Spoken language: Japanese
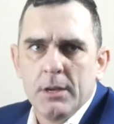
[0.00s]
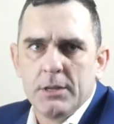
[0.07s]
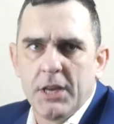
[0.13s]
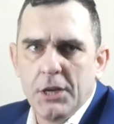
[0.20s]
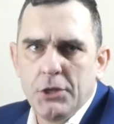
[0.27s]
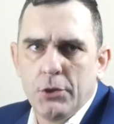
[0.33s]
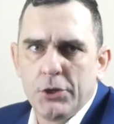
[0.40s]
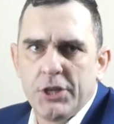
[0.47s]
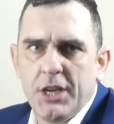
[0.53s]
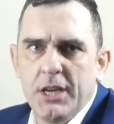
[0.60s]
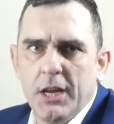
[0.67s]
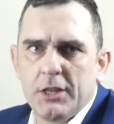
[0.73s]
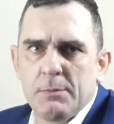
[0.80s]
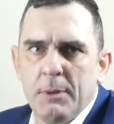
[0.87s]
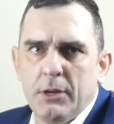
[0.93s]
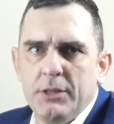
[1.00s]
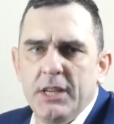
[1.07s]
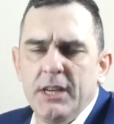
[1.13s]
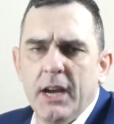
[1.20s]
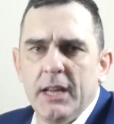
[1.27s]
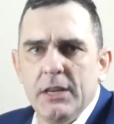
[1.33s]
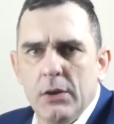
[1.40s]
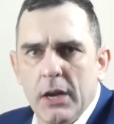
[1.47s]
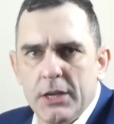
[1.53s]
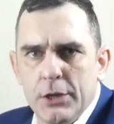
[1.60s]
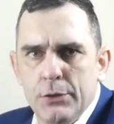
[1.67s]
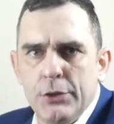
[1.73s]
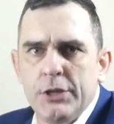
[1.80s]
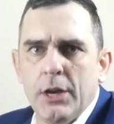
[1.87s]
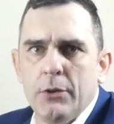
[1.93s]
選挙資金集めのディナーでは寄
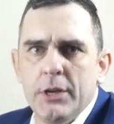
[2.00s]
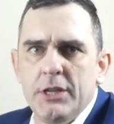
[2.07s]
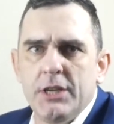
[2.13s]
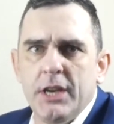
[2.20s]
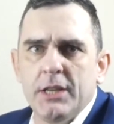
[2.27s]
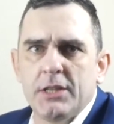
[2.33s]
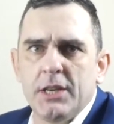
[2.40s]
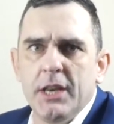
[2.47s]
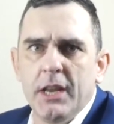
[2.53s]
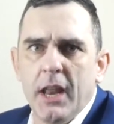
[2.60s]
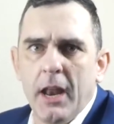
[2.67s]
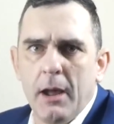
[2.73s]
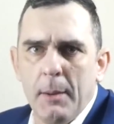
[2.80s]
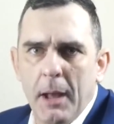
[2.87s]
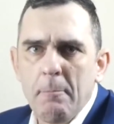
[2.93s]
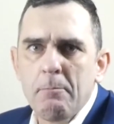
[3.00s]
付者を一列に並べ、